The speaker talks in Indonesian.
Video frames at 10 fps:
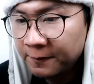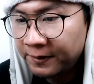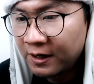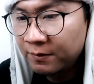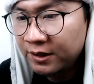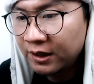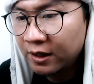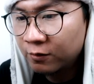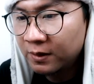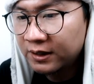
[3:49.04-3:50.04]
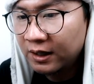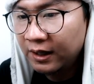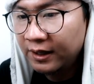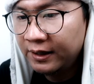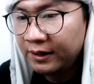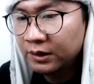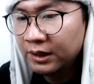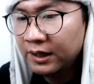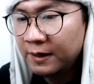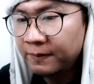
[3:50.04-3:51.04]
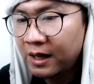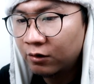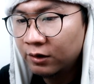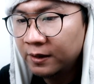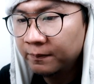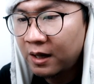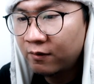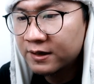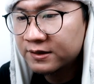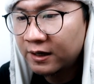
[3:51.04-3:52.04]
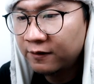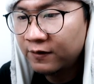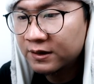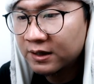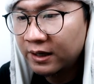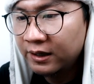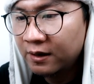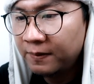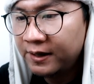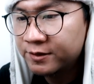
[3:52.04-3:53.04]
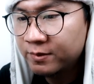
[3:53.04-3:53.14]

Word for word: Jet pernah mendirikan rumah tangga dengan pelakon dan pelawak Sarifah Sahira pada